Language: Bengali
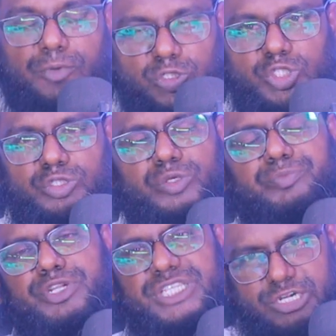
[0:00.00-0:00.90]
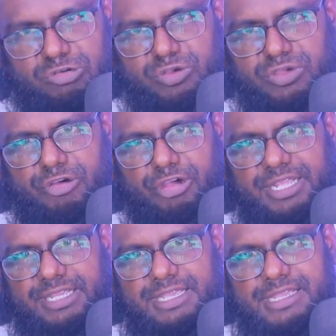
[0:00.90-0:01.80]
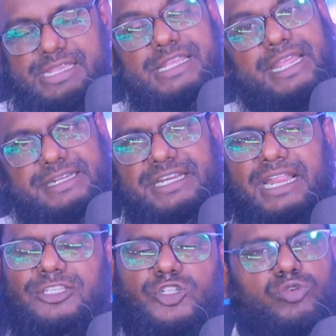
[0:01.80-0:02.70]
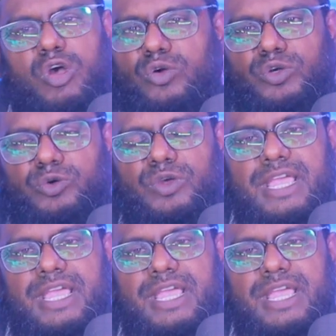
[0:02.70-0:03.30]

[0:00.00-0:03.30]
পর্যন্ত পরিচালনা করা হয় একটি রাষ্ট্র কখনো